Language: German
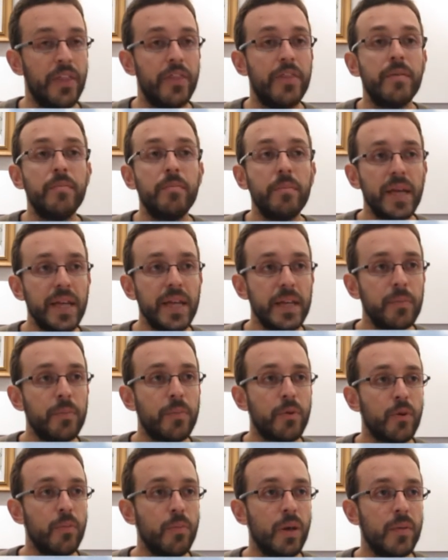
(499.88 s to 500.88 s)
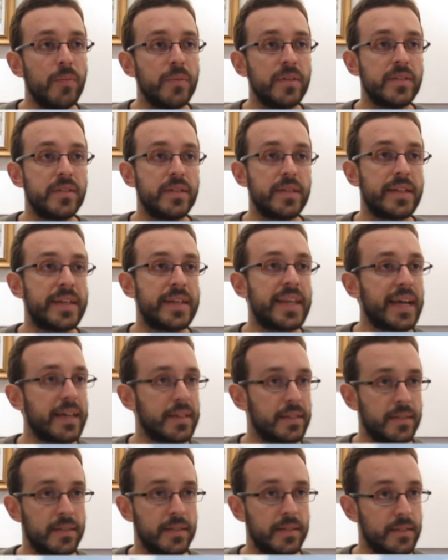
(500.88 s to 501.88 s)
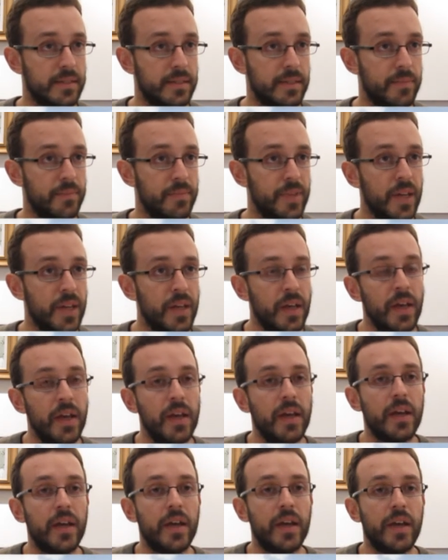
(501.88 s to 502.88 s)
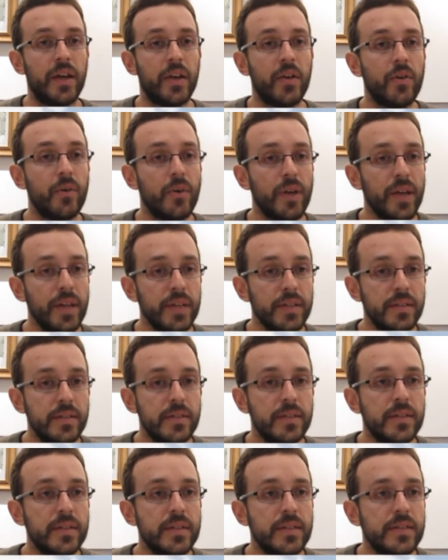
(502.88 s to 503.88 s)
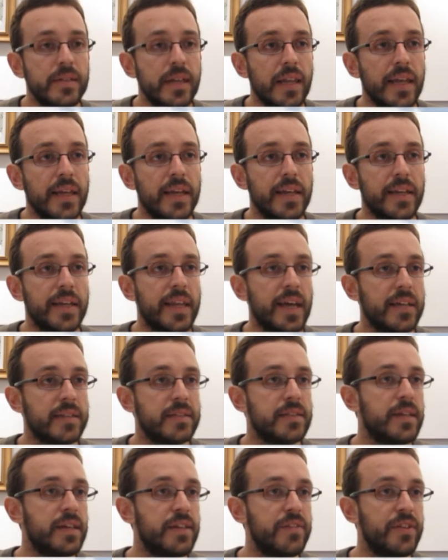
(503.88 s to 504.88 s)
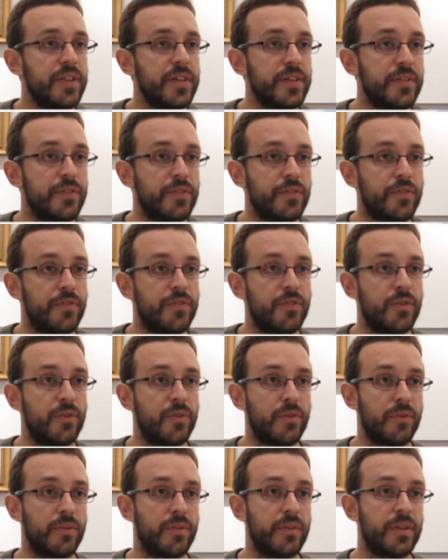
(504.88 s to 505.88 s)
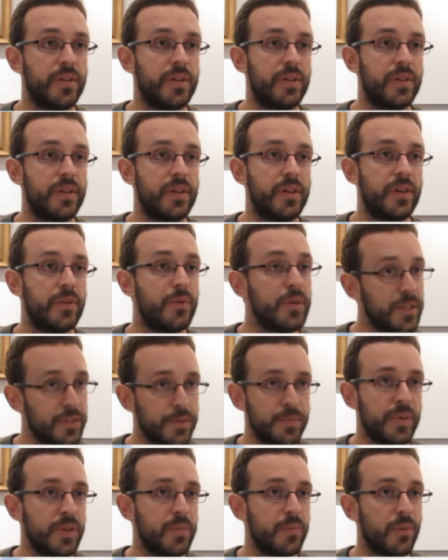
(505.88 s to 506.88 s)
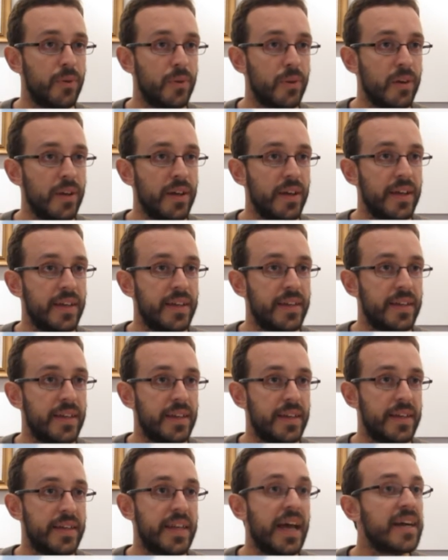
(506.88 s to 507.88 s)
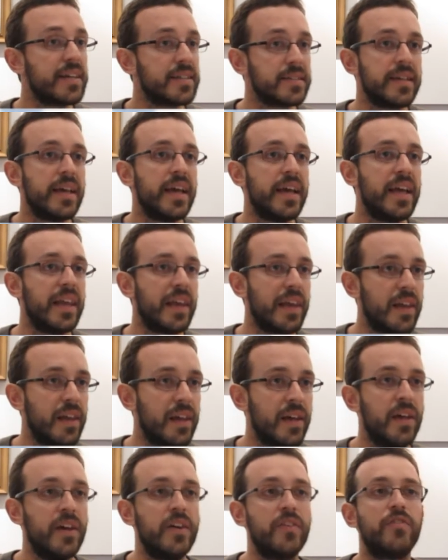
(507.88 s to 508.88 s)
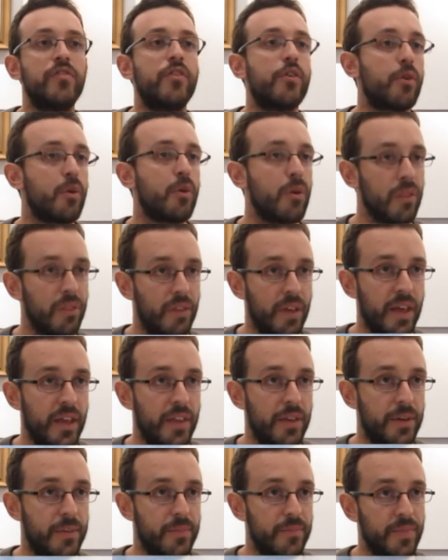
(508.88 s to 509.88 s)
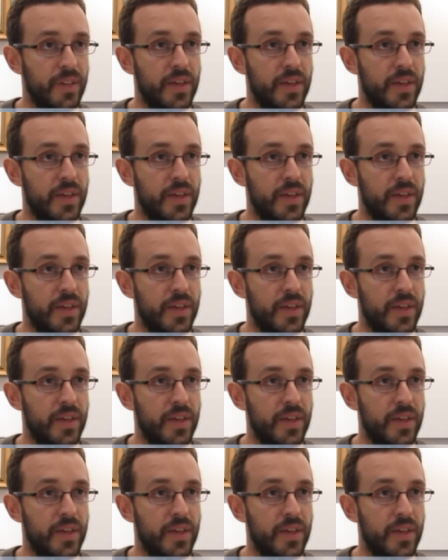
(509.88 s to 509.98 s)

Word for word: The main problem is the tax system. Uh, Greece is like a tax heaven for the rich people and a tax hell for all the other.